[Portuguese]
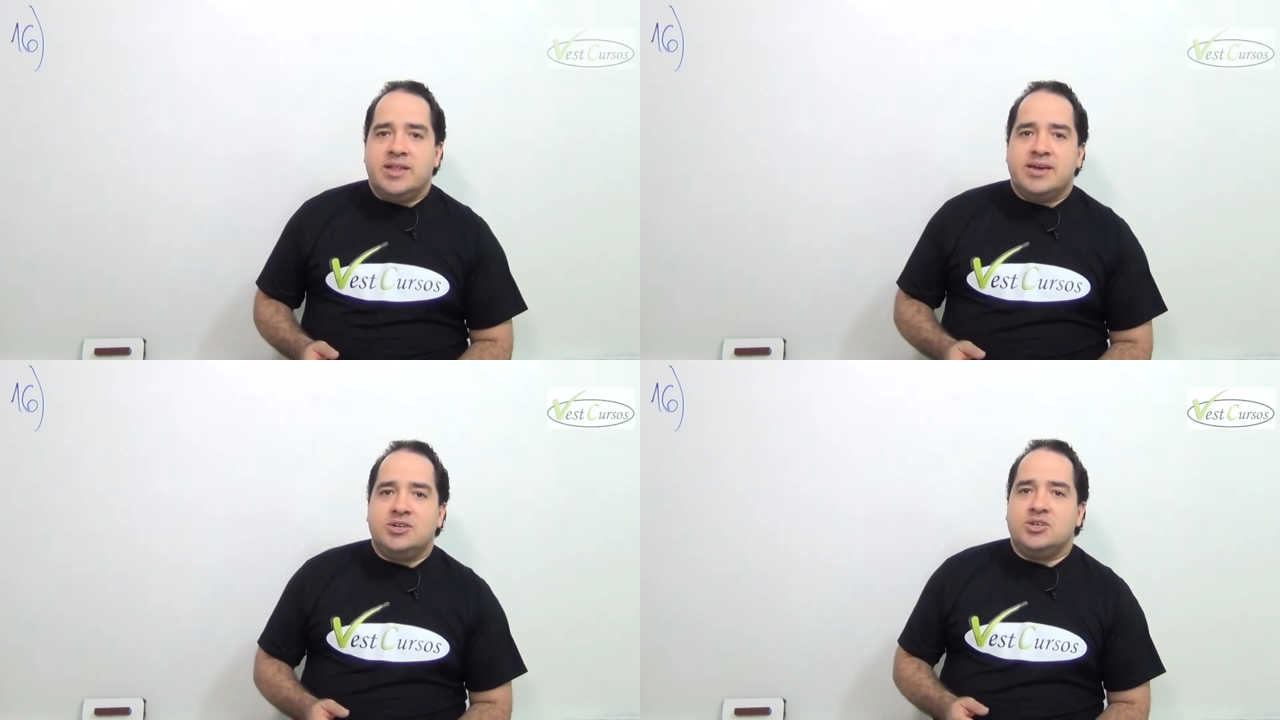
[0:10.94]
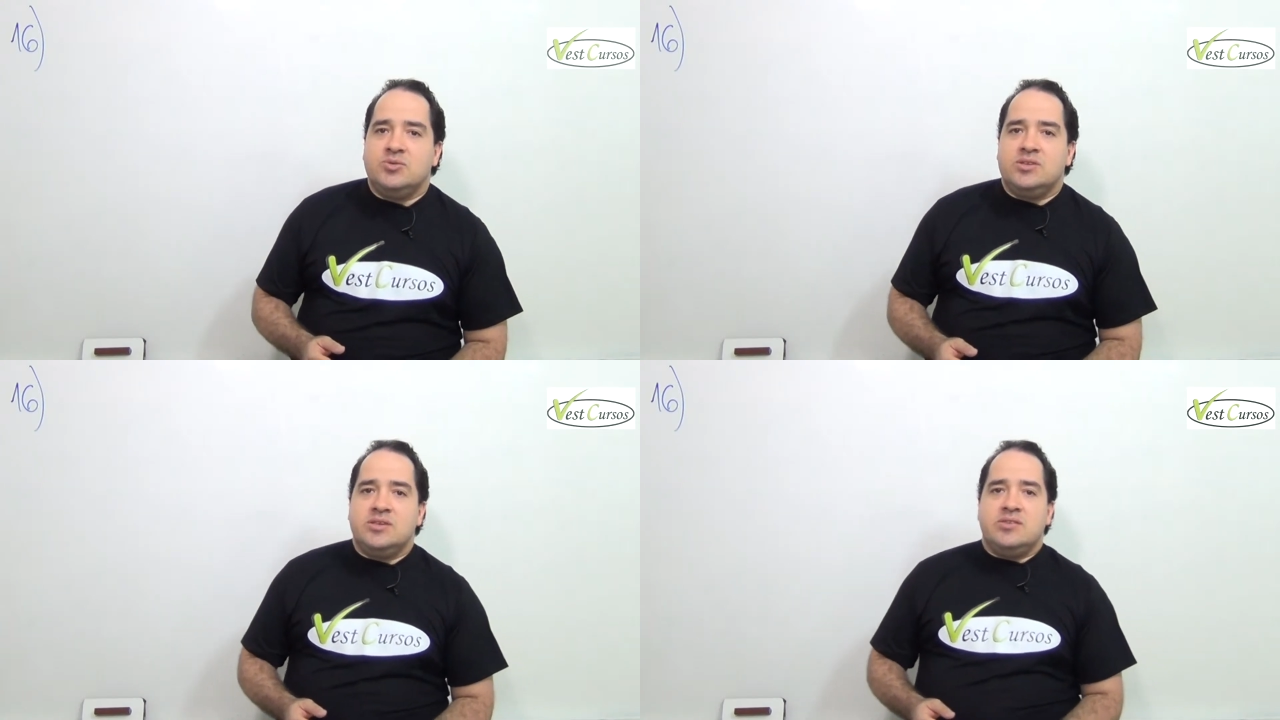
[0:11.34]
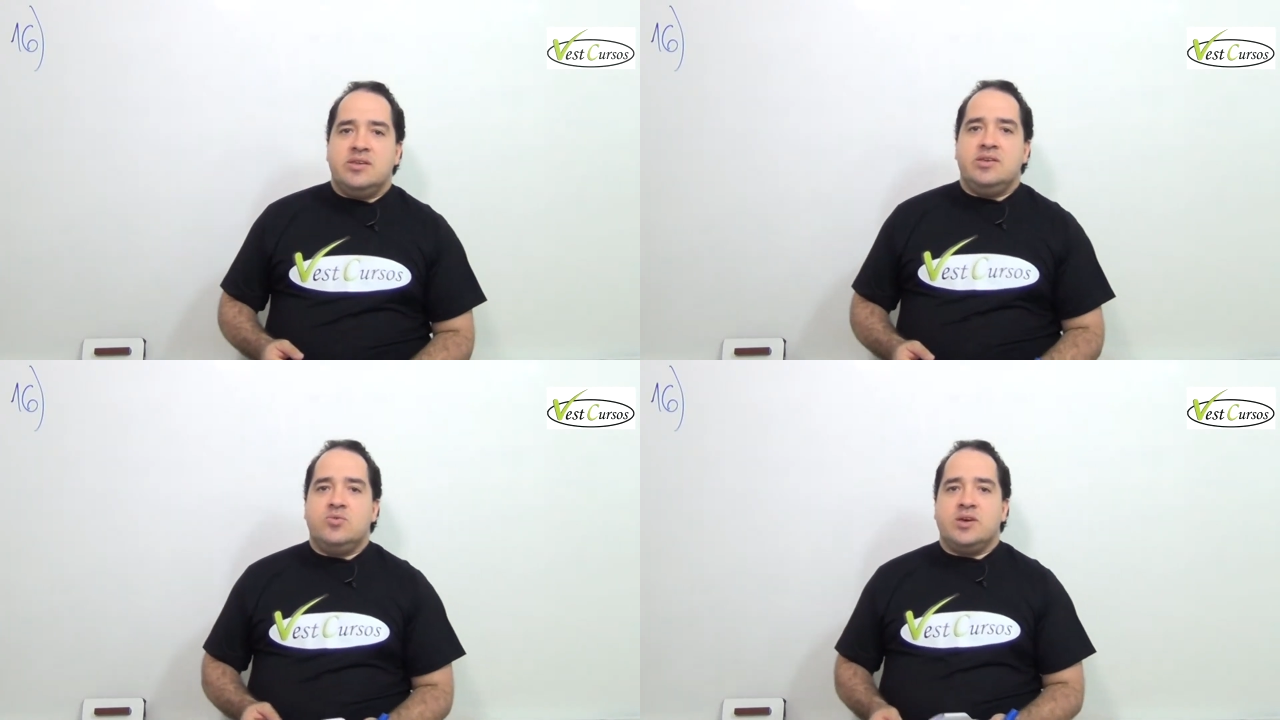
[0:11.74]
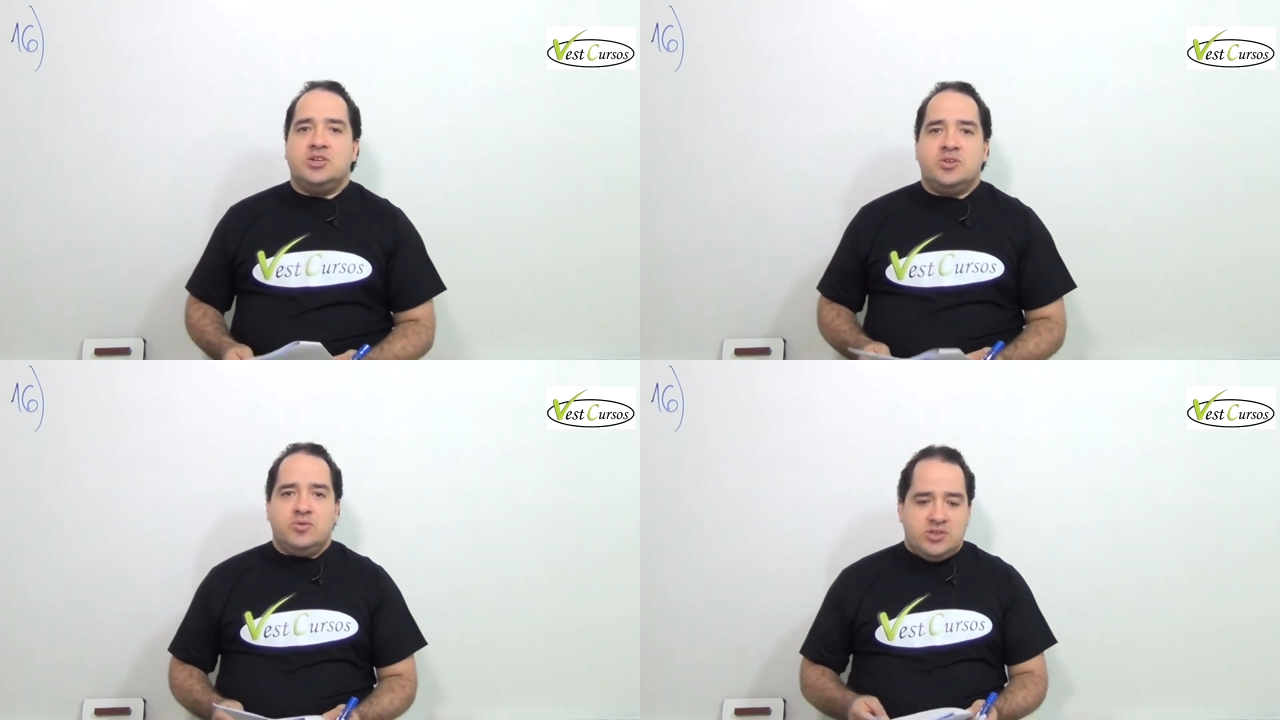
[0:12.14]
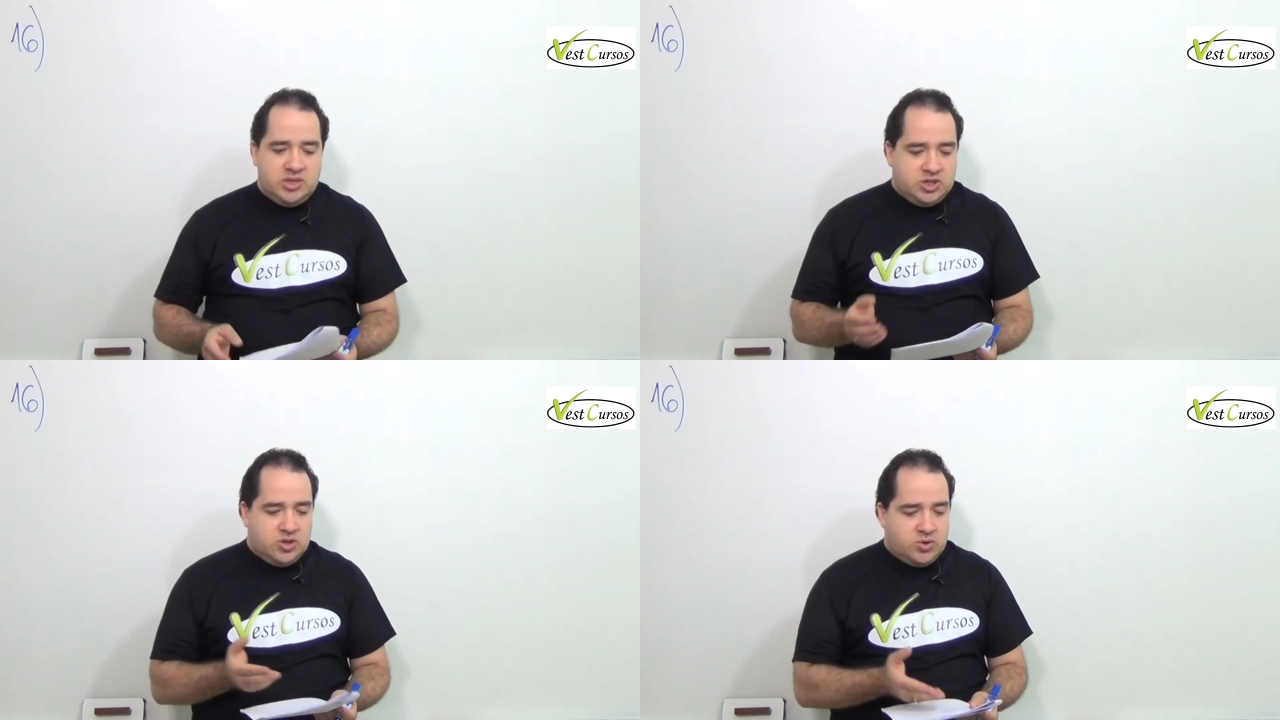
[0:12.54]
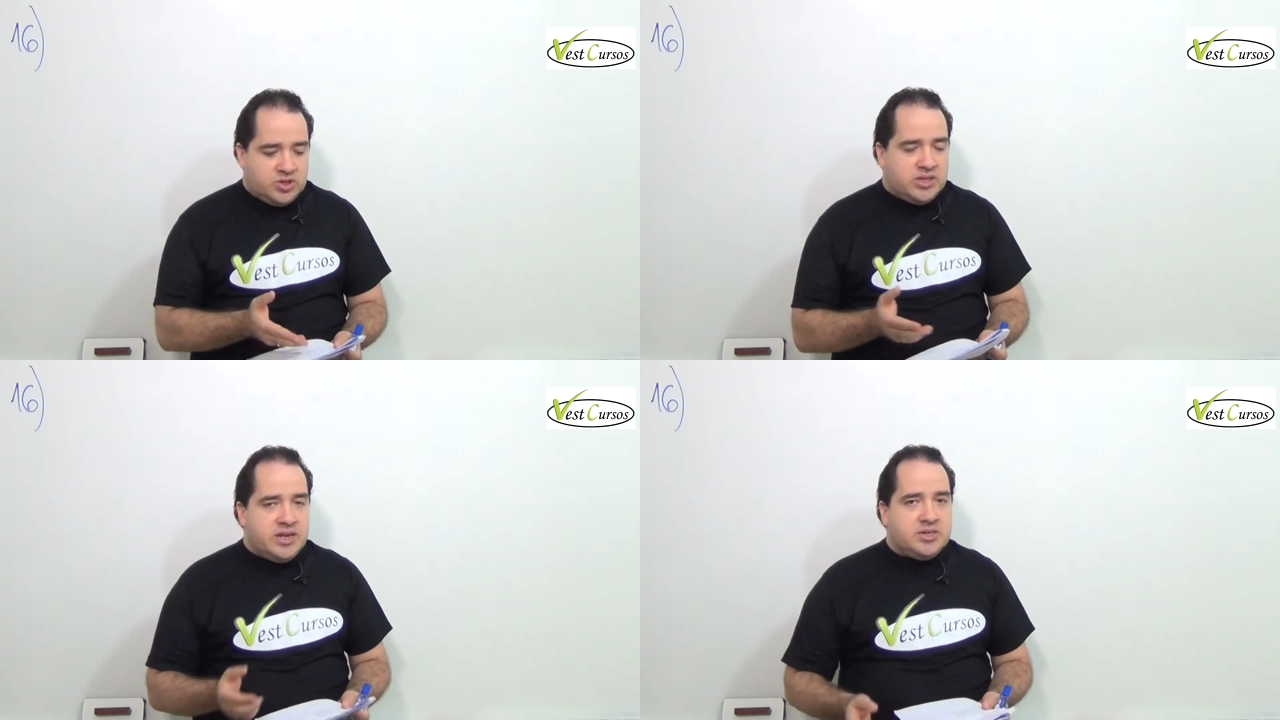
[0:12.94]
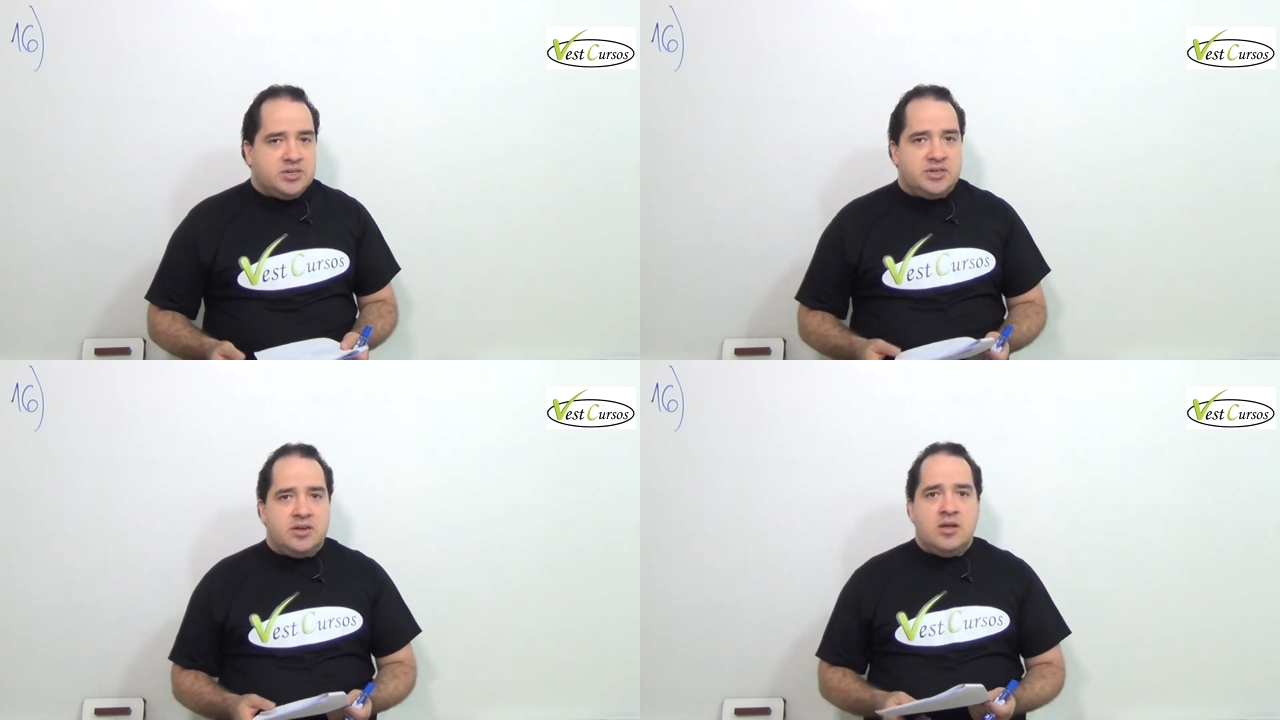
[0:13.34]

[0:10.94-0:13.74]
na questão 16, uma questãozinha de hidrostática,